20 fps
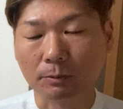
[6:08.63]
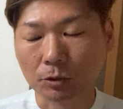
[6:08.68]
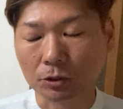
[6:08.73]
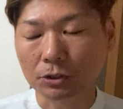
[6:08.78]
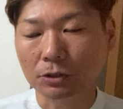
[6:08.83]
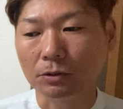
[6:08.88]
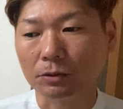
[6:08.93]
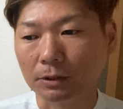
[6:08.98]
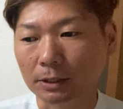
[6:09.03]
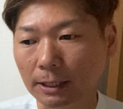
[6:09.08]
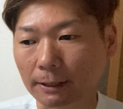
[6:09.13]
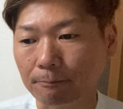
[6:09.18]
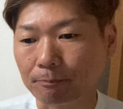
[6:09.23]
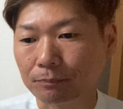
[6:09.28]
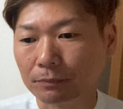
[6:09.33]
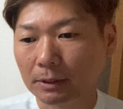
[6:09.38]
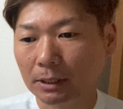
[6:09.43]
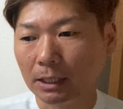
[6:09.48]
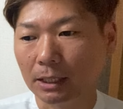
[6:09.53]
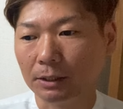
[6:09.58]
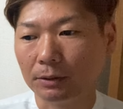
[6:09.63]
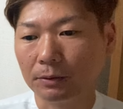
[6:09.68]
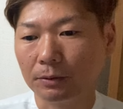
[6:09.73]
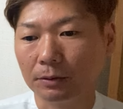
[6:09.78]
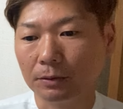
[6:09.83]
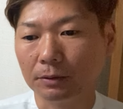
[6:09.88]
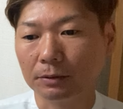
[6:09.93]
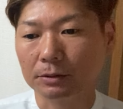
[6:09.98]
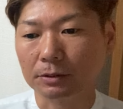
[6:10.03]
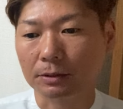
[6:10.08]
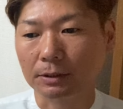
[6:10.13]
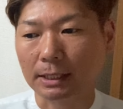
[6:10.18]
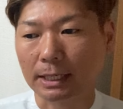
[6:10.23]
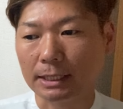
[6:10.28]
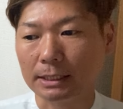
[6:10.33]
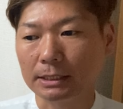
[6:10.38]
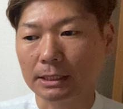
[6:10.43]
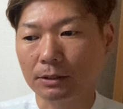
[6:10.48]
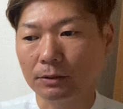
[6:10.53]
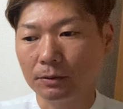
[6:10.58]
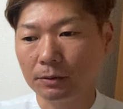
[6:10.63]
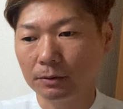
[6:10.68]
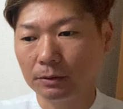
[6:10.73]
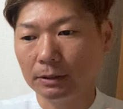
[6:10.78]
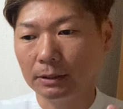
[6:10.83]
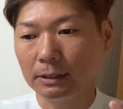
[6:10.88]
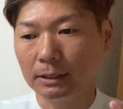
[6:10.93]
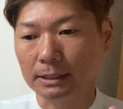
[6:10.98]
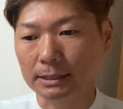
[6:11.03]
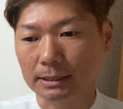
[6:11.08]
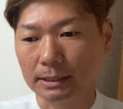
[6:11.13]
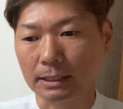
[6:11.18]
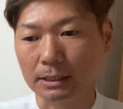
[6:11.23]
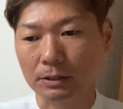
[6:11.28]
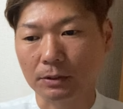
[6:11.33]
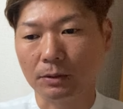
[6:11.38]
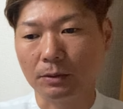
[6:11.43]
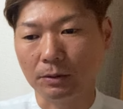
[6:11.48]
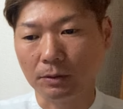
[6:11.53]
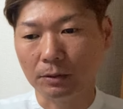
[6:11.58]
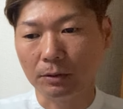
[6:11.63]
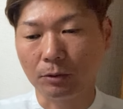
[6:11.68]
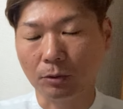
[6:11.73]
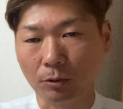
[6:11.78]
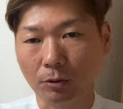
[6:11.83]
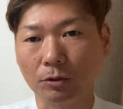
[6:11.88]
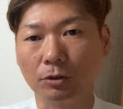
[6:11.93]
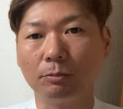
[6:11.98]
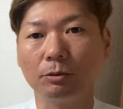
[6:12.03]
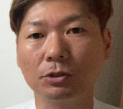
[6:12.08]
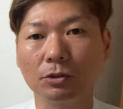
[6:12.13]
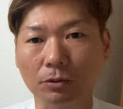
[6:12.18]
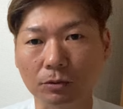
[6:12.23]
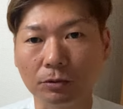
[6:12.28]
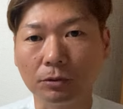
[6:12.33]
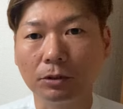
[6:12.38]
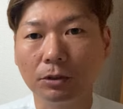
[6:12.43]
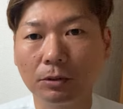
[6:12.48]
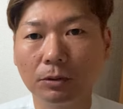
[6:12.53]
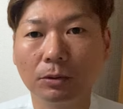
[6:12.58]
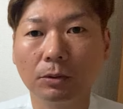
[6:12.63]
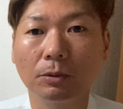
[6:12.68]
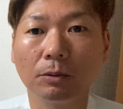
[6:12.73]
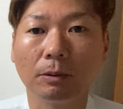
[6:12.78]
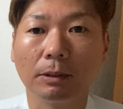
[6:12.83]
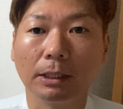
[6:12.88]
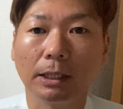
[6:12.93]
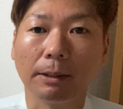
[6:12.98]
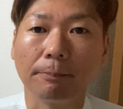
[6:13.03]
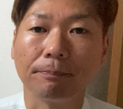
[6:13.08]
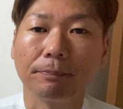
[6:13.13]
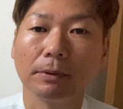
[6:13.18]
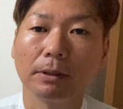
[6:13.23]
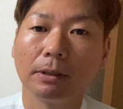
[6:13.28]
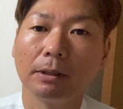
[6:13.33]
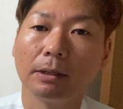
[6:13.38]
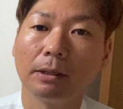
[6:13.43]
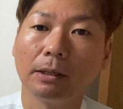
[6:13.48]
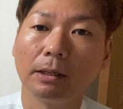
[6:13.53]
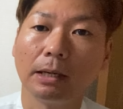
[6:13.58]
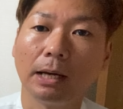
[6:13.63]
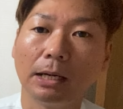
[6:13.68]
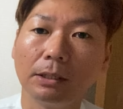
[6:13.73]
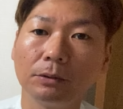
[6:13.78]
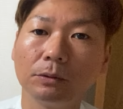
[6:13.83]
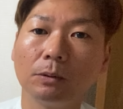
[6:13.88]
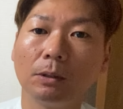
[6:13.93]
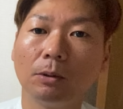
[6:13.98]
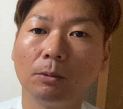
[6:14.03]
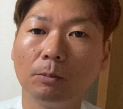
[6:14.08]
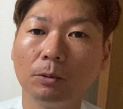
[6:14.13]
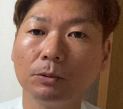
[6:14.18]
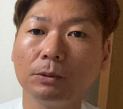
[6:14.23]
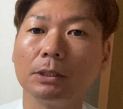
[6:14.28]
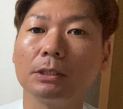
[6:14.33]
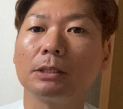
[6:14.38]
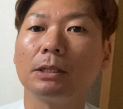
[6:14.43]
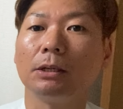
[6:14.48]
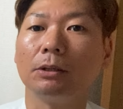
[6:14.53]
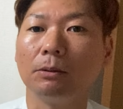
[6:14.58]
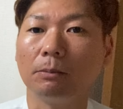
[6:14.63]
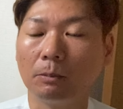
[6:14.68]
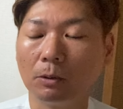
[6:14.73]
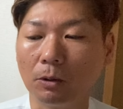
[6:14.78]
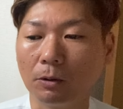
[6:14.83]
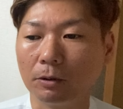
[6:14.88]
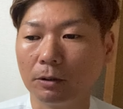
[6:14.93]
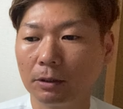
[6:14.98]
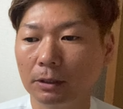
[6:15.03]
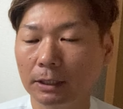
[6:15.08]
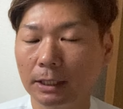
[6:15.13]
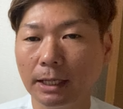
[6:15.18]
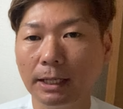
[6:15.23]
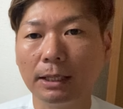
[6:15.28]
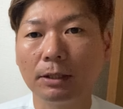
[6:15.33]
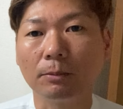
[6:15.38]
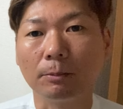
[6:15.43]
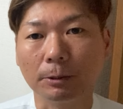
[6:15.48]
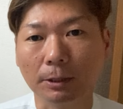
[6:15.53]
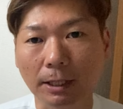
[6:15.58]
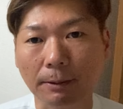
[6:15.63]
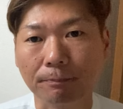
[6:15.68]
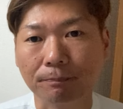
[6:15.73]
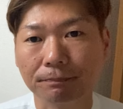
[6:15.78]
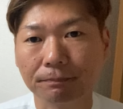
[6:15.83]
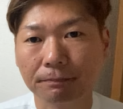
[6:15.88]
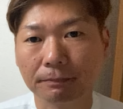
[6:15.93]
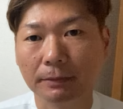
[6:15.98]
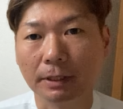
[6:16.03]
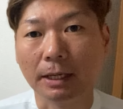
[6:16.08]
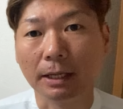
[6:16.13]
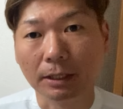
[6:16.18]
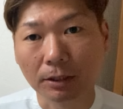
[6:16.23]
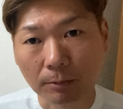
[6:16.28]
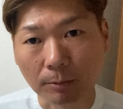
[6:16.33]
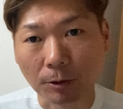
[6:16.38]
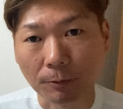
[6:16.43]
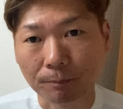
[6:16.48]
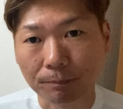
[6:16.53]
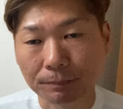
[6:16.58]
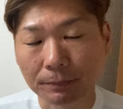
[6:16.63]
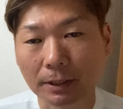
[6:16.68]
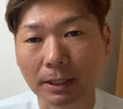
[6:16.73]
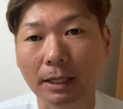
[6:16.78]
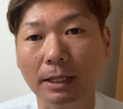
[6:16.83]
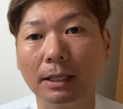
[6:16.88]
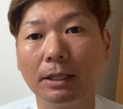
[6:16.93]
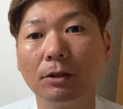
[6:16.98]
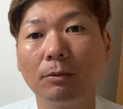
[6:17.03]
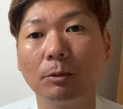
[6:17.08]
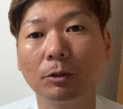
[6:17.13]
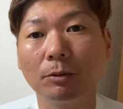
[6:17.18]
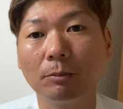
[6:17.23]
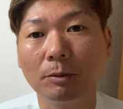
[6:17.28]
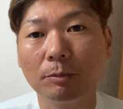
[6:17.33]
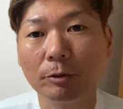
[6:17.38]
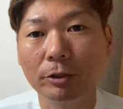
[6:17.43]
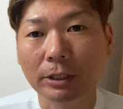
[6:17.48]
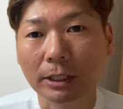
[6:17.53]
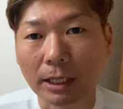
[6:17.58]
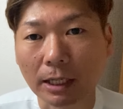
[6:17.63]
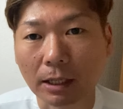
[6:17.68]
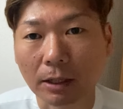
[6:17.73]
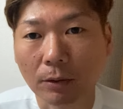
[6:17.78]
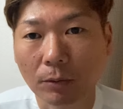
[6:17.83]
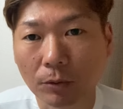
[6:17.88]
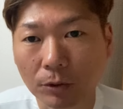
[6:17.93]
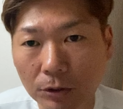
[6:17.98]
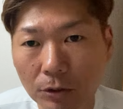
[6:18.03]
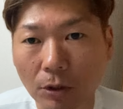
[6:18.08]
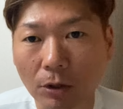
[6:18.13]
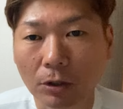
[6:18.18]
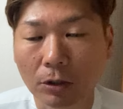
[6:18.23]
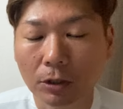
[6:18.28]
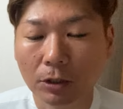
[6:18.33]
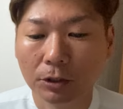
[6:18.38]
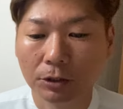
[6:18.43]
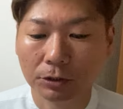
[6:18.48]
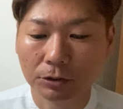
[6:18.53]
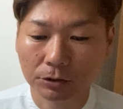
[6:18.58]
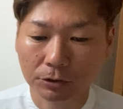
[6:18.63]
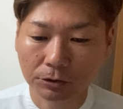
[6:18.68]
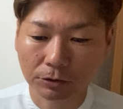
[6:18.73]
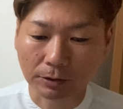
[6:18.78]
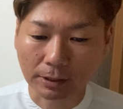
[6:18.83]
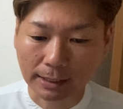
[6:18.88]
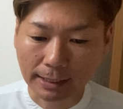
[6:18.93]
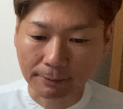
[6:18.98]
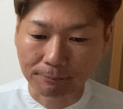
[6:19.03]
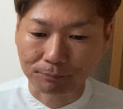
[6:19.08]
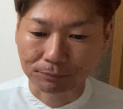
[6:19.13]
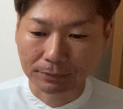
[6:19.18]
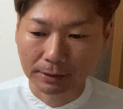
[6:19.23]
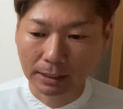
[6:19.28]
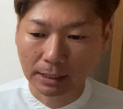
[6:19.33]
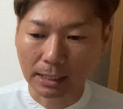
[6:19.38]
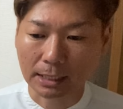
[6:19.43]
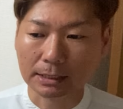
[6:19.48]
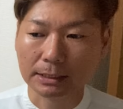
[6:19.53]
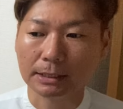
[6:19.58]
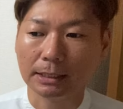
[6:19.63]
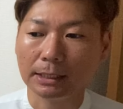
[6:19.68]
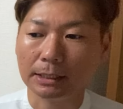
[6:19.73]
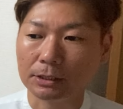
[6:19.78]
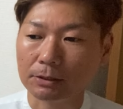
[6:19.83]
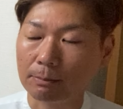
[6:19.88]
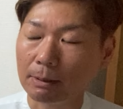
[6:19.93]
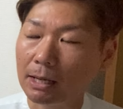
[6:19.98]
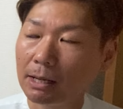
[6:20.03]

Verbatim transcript: もちろんね、あの、その会社のですね、その努力不足っていうところはね、えー、あるとは思うんですけれども、けれどもね、けれども、けれどもの部分がね、多いというようなね、感じなんですよ。